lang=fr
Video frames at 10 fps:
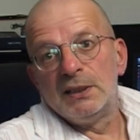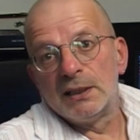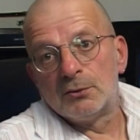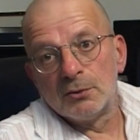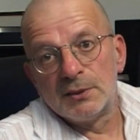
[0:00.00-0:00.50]

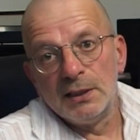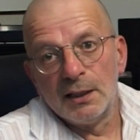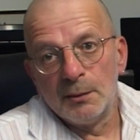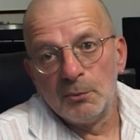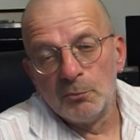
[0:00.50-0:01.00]
est aussi
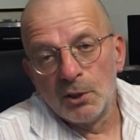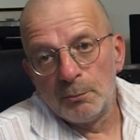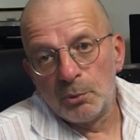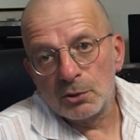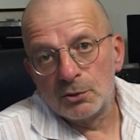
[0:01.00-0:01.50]
un moment
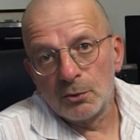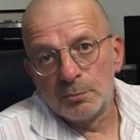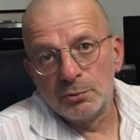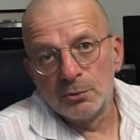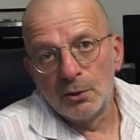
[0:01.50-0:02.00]

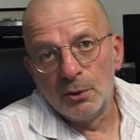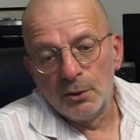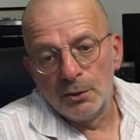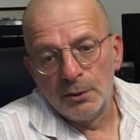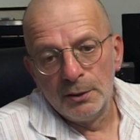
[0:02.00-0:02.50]
important pour...
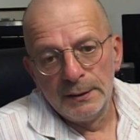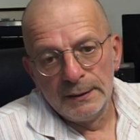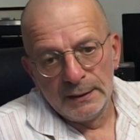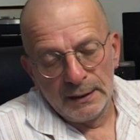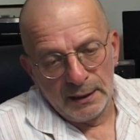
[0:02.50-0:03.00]
Euh,
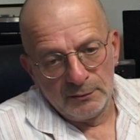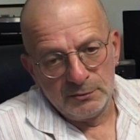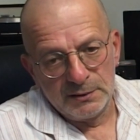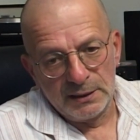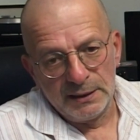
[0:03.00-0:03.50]
hein,
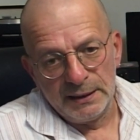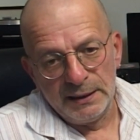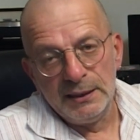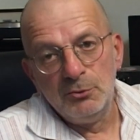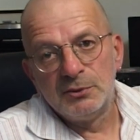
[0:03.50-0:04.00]
vous
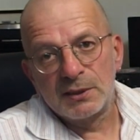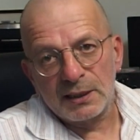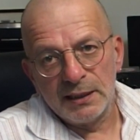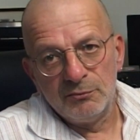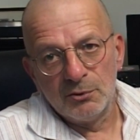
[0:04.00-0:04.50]
allez
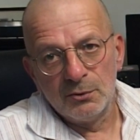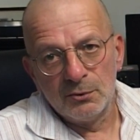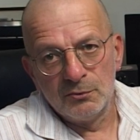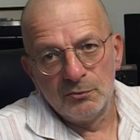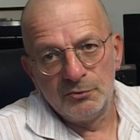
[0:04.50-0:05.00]
illustrer
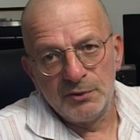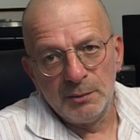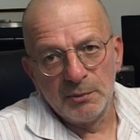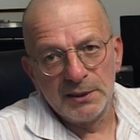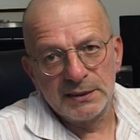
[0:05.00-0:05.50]
vos,
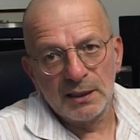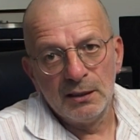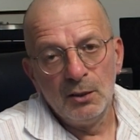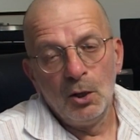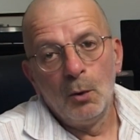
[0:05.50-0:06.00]
films avec
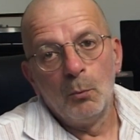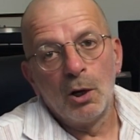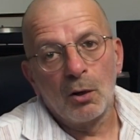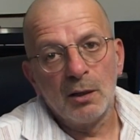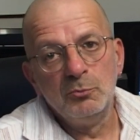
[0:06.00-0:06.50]
ça.
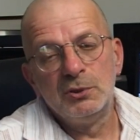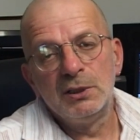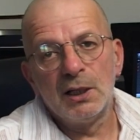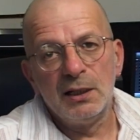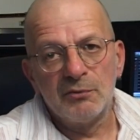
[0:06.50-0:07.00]
alors la
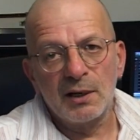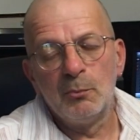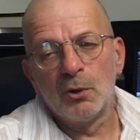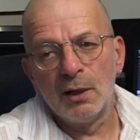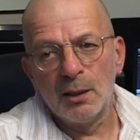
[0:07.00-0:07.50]
musique, elle est
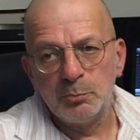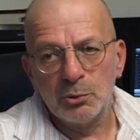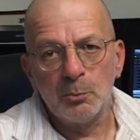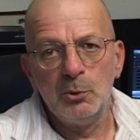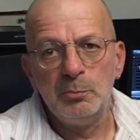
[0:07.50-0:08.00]
vraiment là
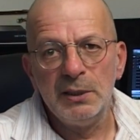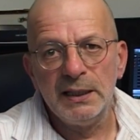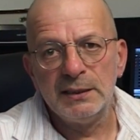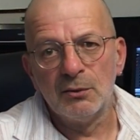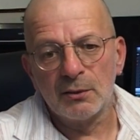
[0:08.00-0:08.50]
pour
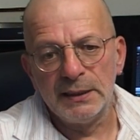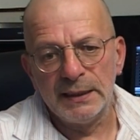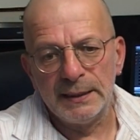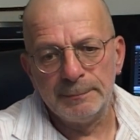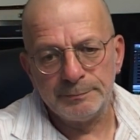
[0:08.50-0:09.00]
meubler dans
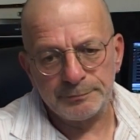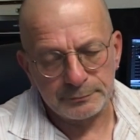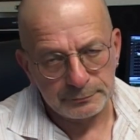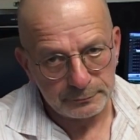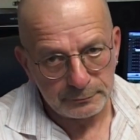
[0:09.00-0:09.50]
les,
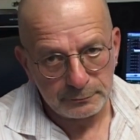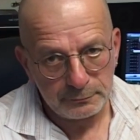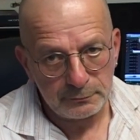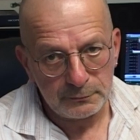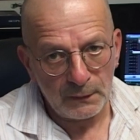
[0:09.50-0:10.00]

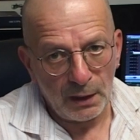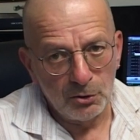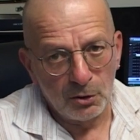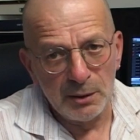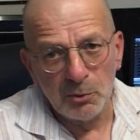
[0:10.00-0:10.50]

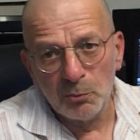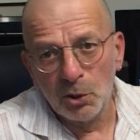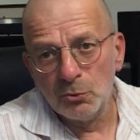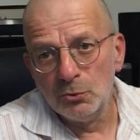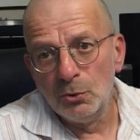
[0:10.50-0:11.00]
dans les
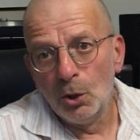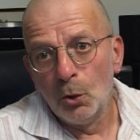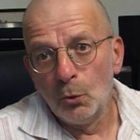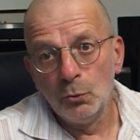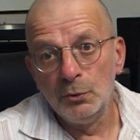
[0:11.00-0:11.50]
moments où
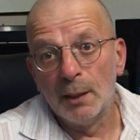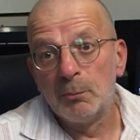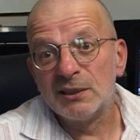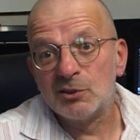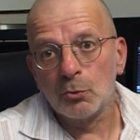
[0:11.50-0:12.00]
il n'y a
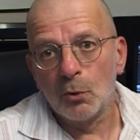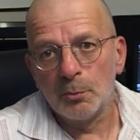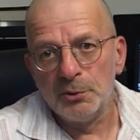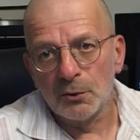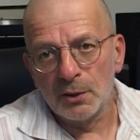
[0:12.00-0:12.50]
pas de son
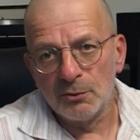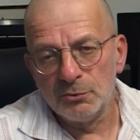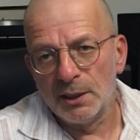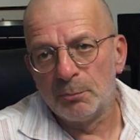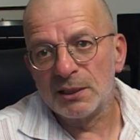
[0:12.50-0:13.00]
ambiant, hein,
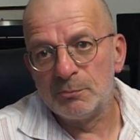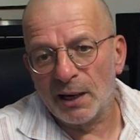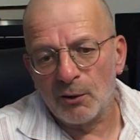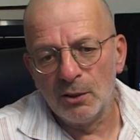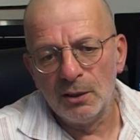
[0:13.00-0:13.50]
où il n'y a pas de
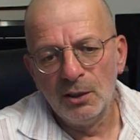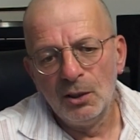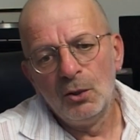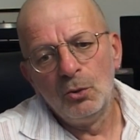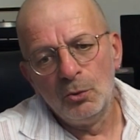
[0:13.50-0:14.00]
parole.
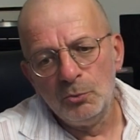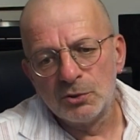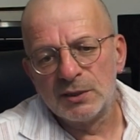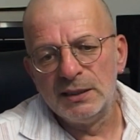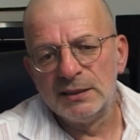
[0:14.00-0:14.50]
Le mieux, c'est